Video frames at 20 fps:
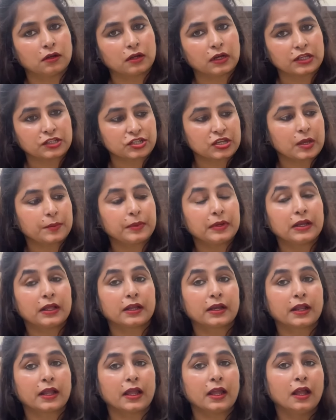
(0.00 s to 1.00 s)
अच्छा भी
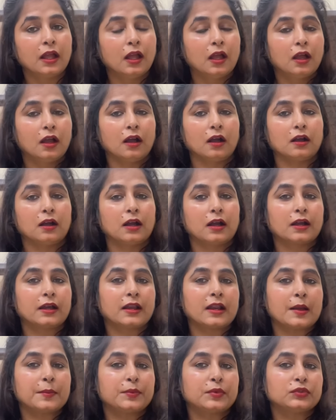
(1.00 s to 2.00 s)
लग रहा है
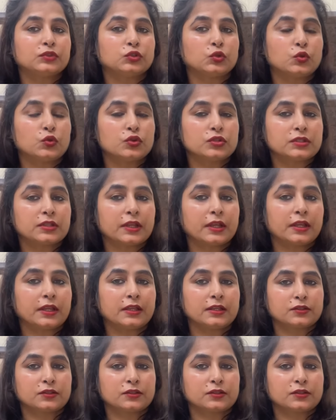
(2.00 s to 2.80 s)
अगर आप दूर से